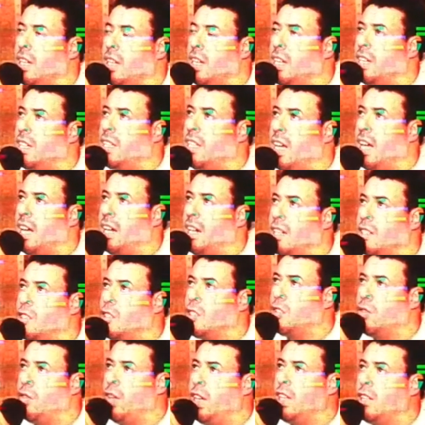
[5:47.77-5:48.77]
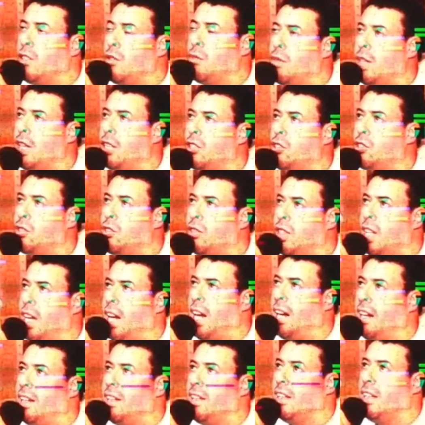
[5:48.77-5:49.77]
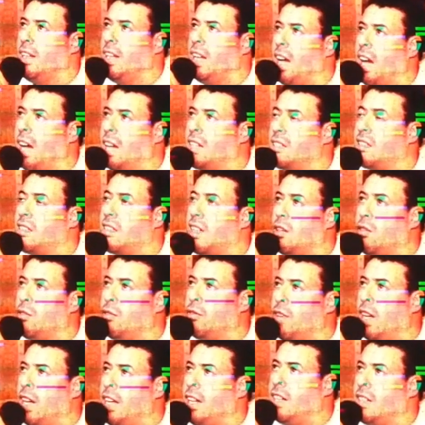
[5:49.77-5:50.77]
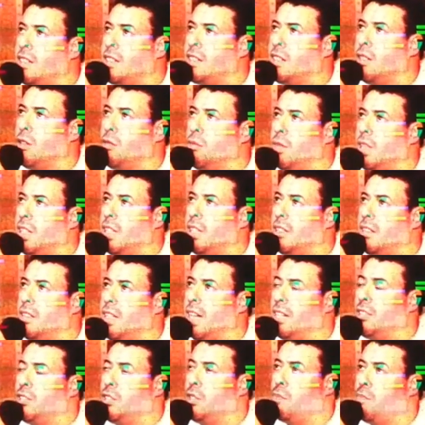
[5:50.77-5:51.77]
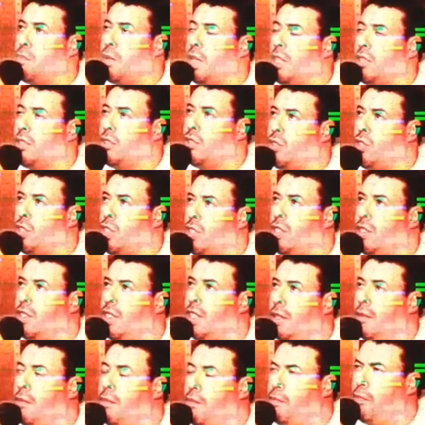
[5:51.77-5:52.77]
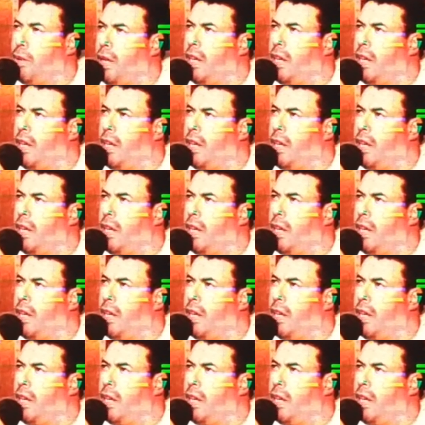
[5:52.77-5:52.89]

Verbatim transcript: e que elas venham me ajudar a salvar esta humanidade perdida,